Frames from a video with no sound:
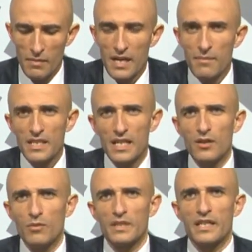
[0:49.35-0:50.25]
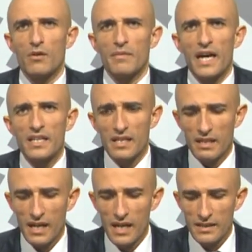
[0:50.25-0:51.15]
برنامجنا اليوم متكون من عشر
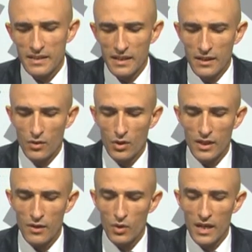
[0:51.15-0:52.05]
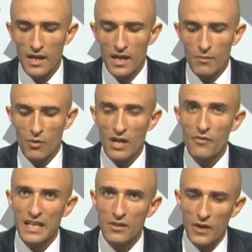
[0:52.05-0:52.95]
نقاط النقطة الأولى
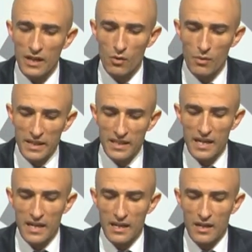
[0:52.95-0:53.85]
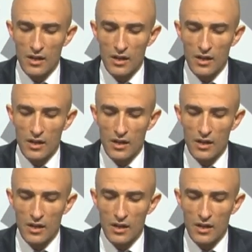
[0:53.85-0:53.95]
مكافحة الفقر والبطالة